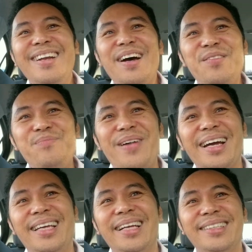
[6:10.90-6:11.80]
wala akong
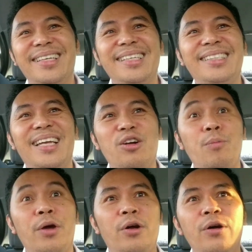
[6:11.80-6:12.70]
pakinoon sa estero
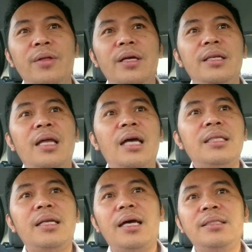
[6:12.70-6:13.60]
pero
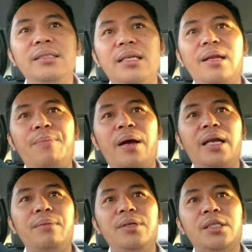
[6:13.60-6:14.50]
nakatira kasi dyan
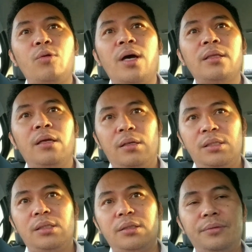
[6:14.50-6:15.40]
napakaraming
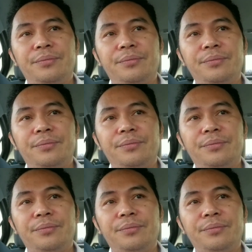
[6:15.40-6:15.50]
squatters